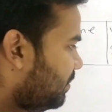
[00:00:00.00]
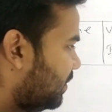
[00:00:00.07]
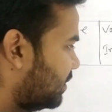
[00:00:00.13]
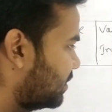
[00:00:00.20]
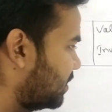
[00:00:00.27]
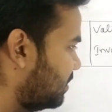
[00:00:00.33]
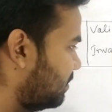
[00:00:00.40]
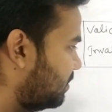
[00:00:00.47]

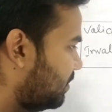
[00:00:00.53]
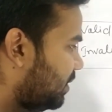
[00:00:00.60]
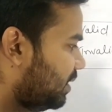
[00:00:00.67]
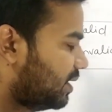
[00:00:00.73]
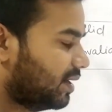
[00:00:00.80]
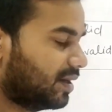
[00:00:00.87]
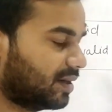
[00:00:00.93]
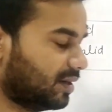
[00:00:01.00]
पेज टेबल में
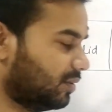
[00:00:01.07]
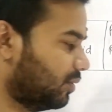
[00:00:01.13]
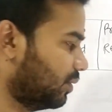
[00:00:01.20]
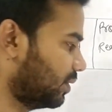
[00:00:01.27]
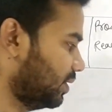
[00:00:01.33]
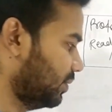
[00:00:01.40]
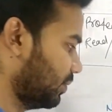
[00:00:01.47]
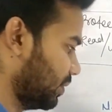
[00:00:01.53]
एक एंट्री
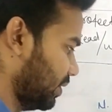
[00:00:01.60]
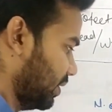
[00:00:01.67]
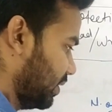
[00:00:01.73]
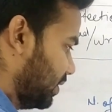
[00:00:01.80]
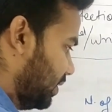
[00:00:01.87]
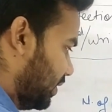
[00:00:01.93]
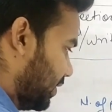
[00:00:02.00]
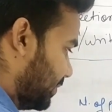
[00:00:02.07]
होगी होगी
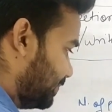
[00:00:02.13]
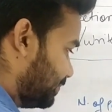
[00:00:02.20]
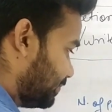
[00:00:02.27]
ठीक है